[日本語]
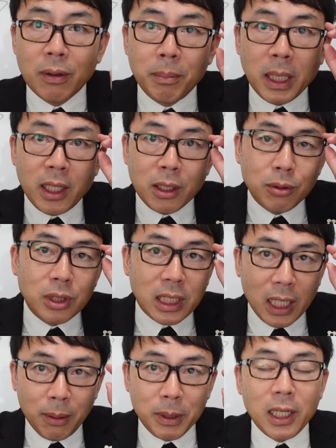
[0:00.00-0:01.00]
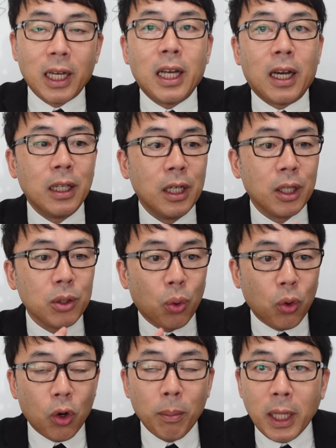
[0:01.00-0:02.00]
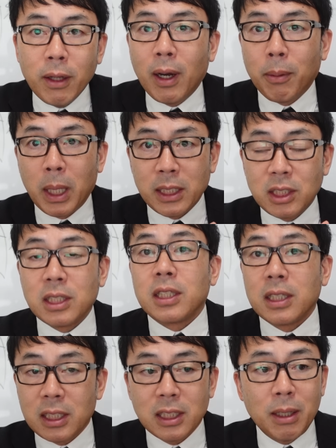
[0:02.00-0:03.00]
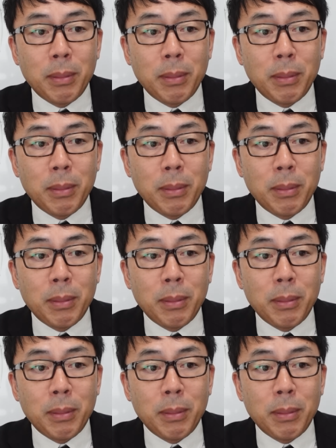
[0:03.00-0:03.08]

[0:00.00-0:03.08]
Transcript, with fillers: まだいるんじゃないみたいなところまではまあ事実です。